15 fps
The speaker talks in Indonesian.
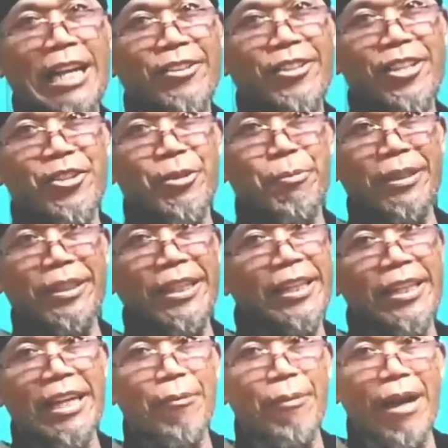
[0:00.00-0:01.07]
nasid seperti
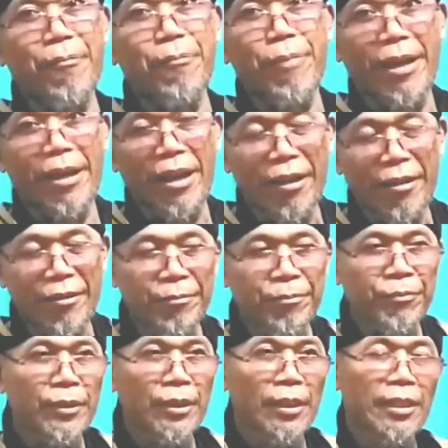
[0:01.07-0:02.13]
ini nggak apa-apa ya.
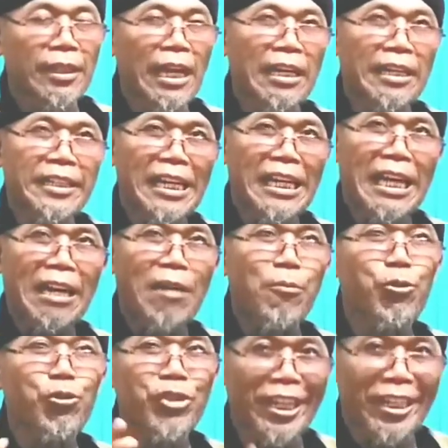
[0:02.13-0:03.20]
Yang dilarang
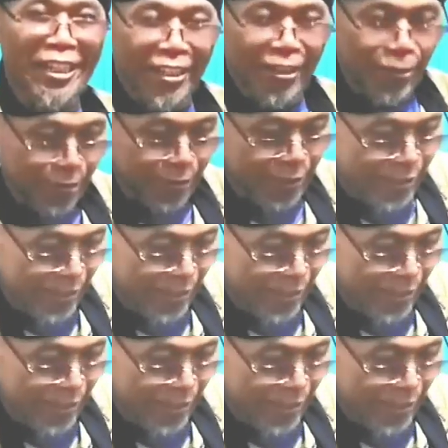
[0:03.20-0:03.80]
musik gitu.